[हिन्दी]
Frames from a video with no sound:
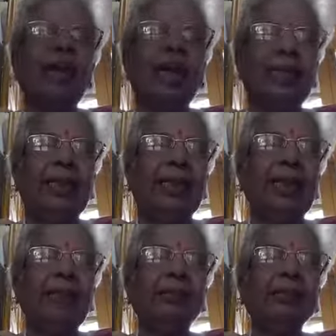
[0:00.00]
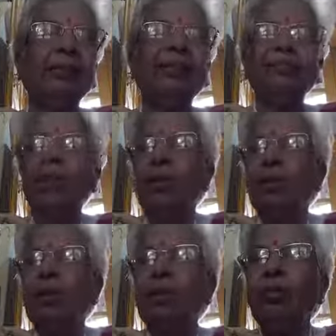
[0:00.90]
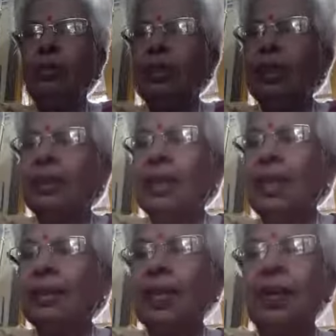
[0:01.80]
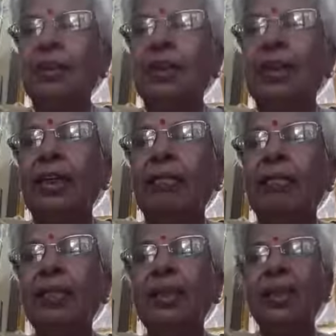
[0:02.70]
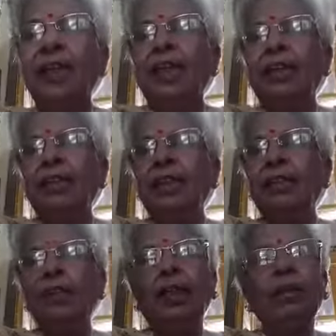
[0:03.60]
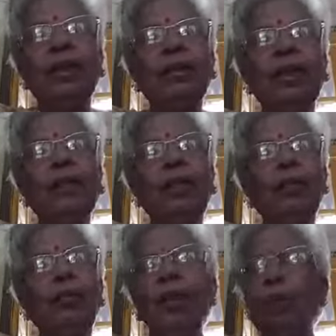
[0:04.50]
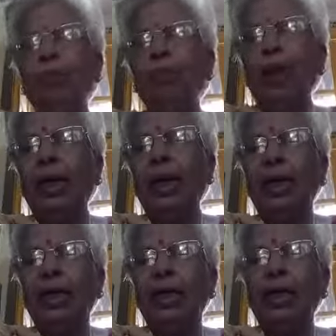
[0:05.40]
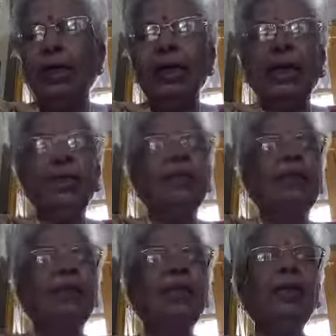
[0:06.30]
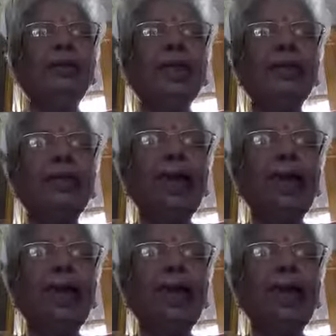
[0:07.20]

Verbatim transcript: कहा जाता है यह जो छंद शास्त्र है इस छंद शास्त्र बहुत पुराना है छंद शास्त्र